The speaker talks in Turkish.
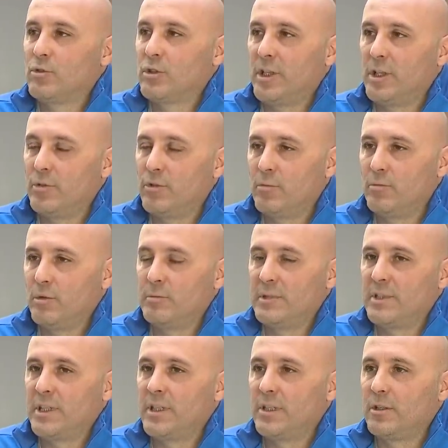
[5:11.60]
ortaya
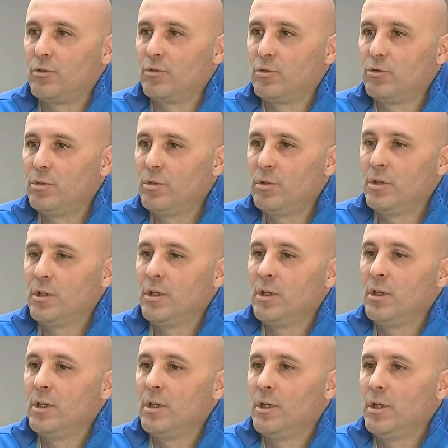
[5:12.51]
dökmemiz gerekiyordu.
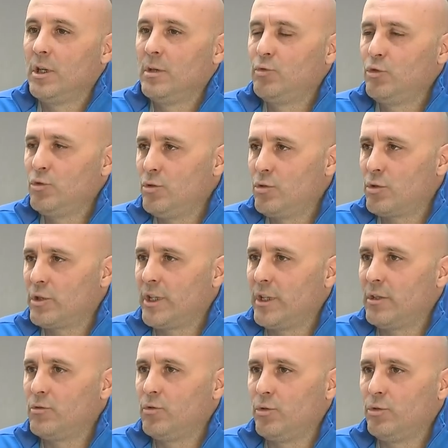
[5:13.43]
E bunu
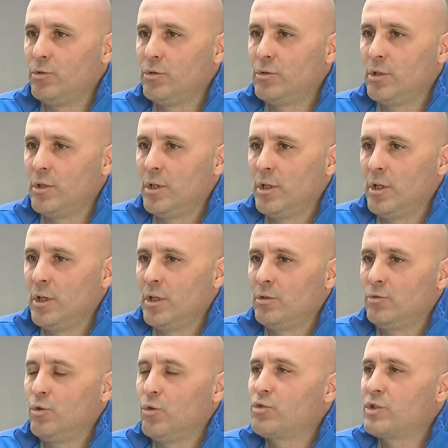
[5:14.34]
ortaya koyduk.
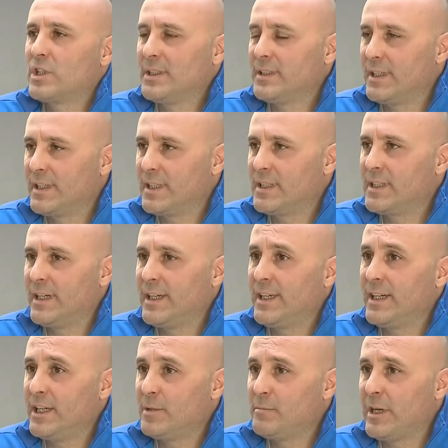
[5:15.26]
90 dakikaya
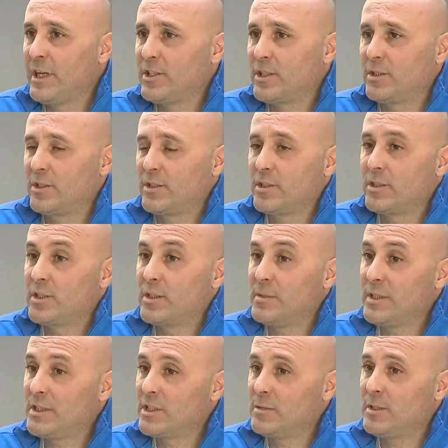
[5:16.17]
yaymaya çalıştık.
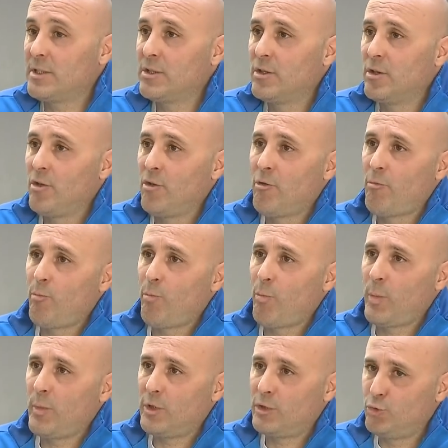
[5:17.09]
Zaman zaman
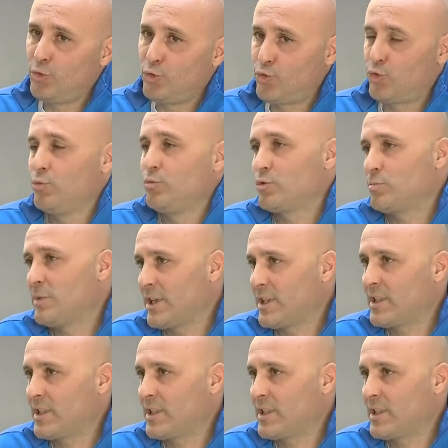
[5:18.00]
düştüğümüz